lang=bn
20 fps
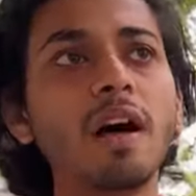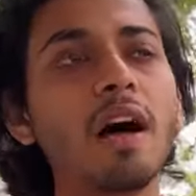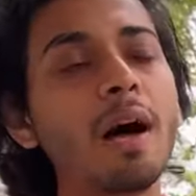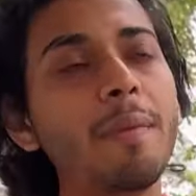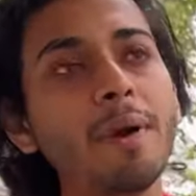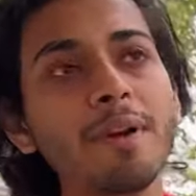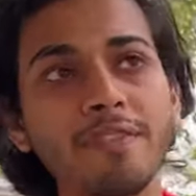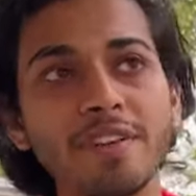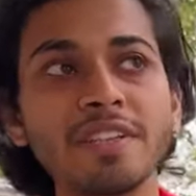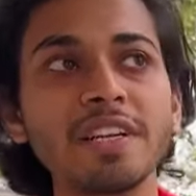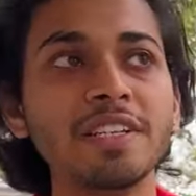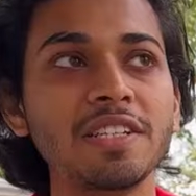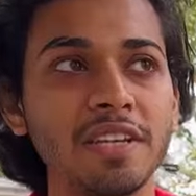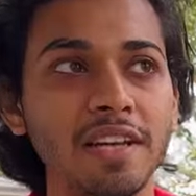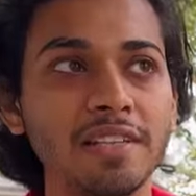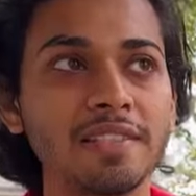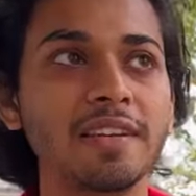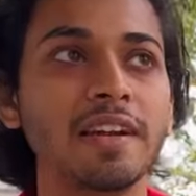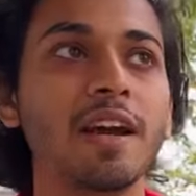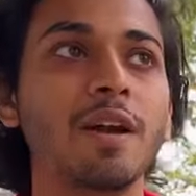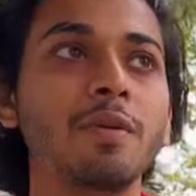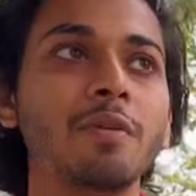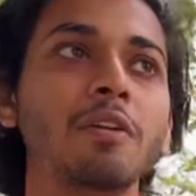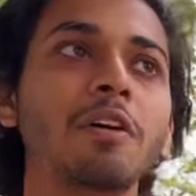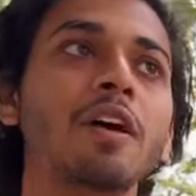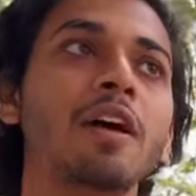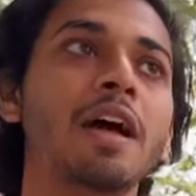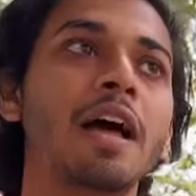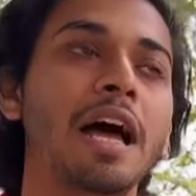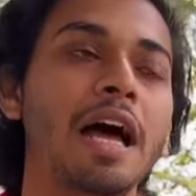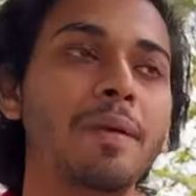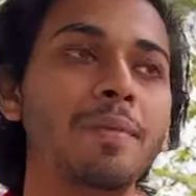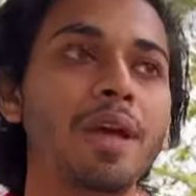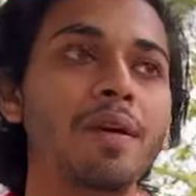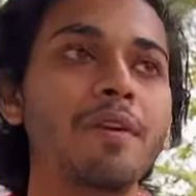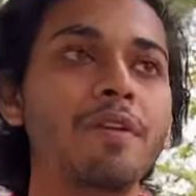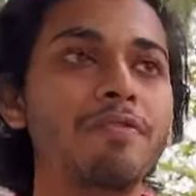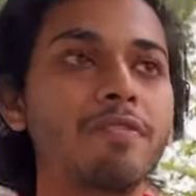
আমার ভিসা এসে গেছে কারণ আমি আমার